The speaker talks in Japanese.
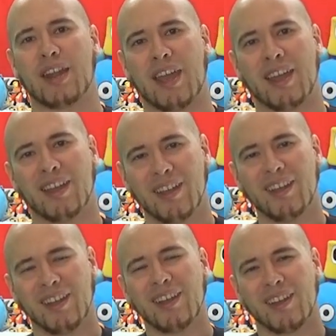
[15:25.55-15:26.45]
ね
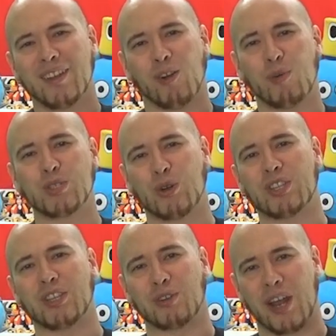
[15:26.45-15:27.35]
面白いっ
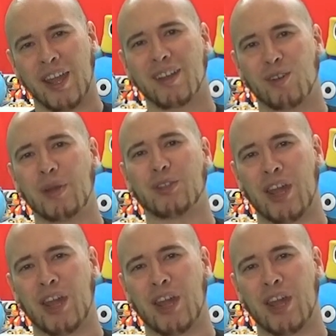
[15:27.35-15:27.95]
て言ってくれコメントで